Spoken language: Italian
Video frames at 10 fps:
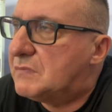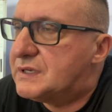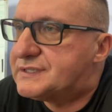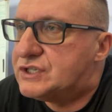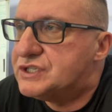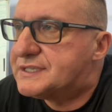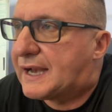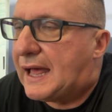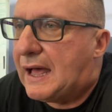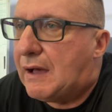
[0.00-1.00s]
se ci
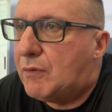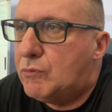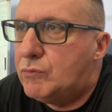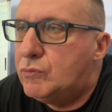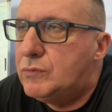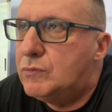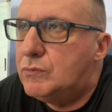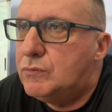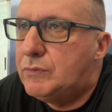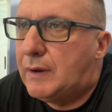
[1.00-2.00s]
sarà un,
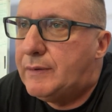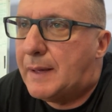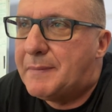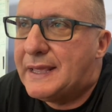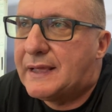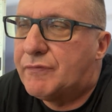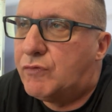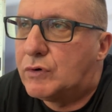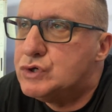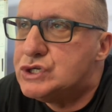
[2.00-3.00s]
un, una mega
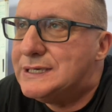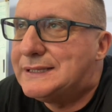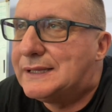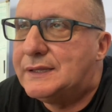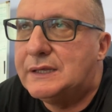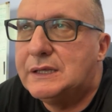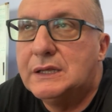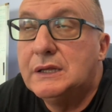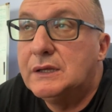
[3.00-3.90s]
fuoriuscita di,